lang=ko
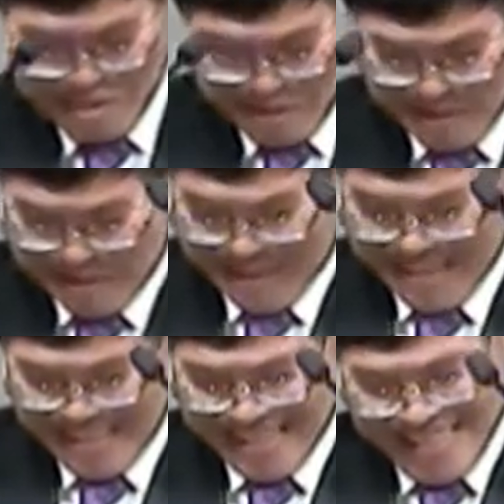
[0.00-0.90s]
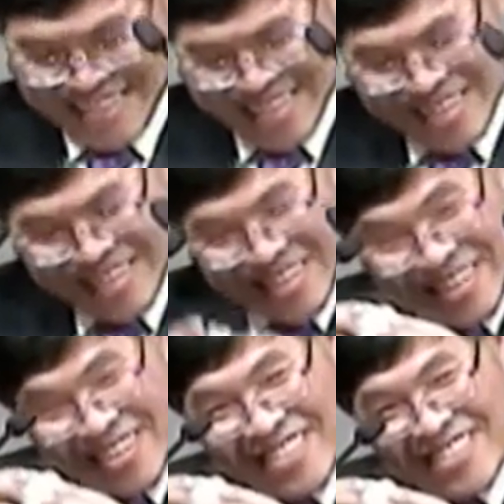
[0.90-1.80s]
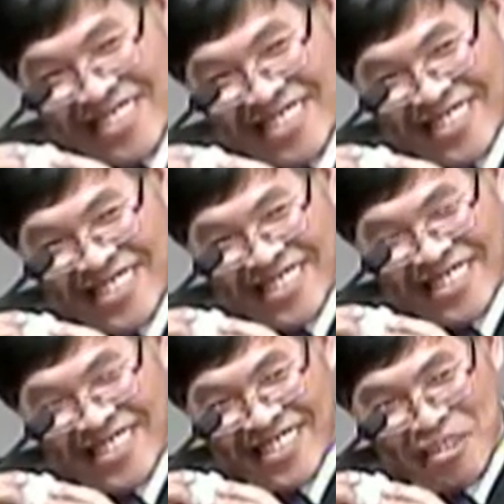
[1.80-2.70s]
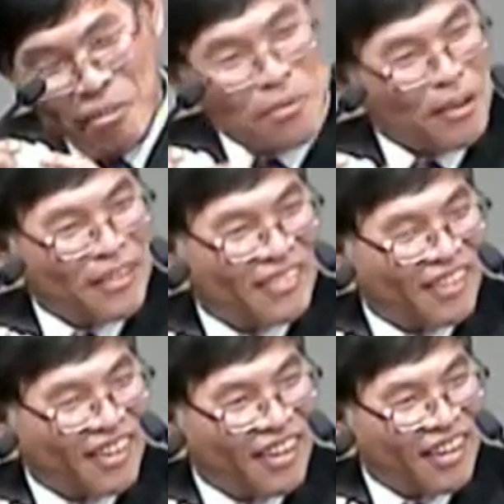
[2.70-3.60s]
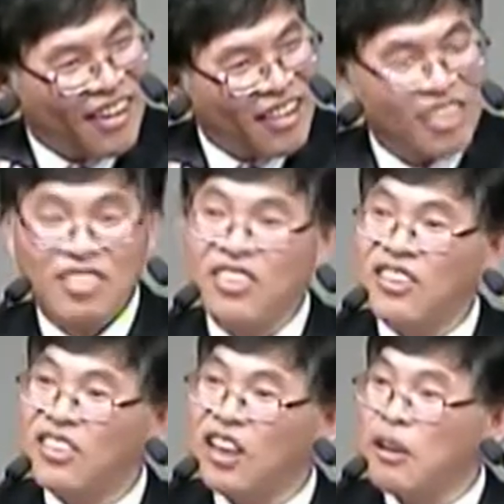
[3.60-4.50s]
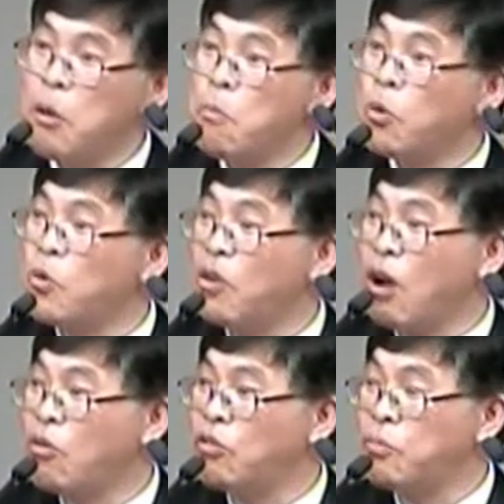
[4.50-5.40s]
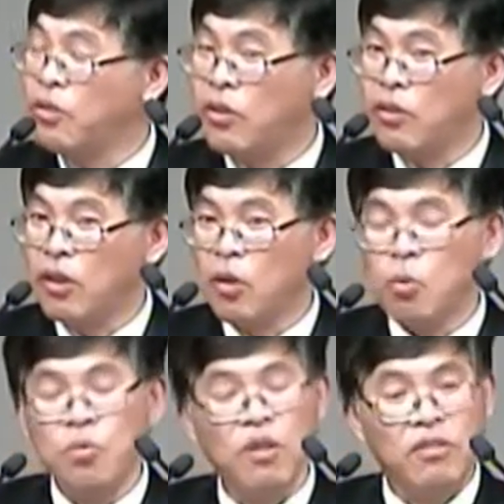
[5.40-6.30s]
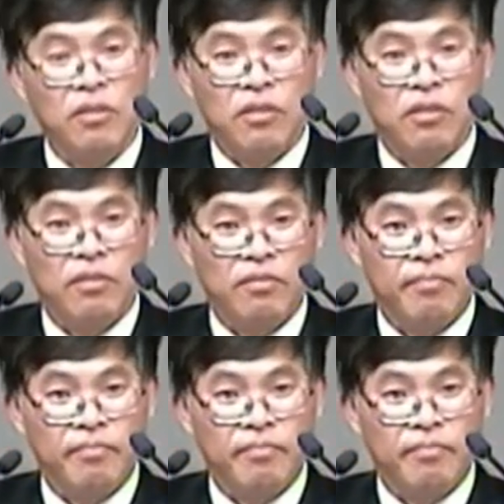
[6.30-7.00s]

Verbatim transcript: 그 예, 이거 온유한 자. 모든 걸 갖고 싶으세요? 온유하셔야 돼요.